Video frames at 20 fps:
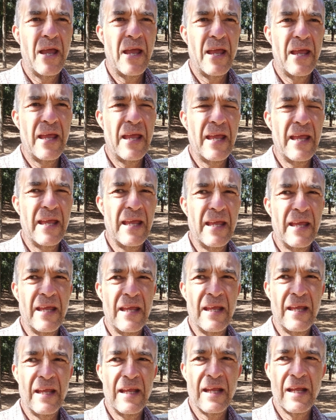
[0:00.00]

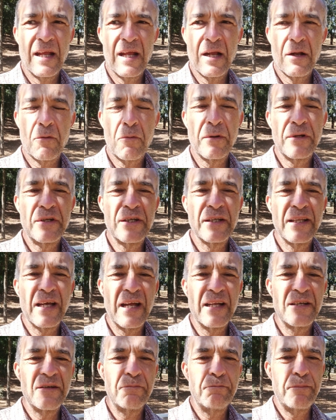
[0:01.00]
é,
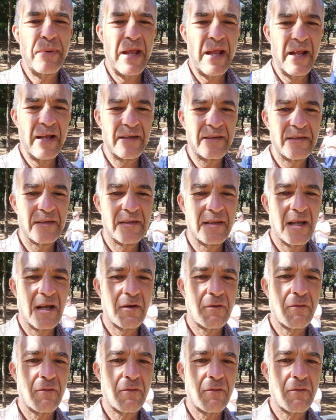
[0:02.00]
quantidade de peças, né?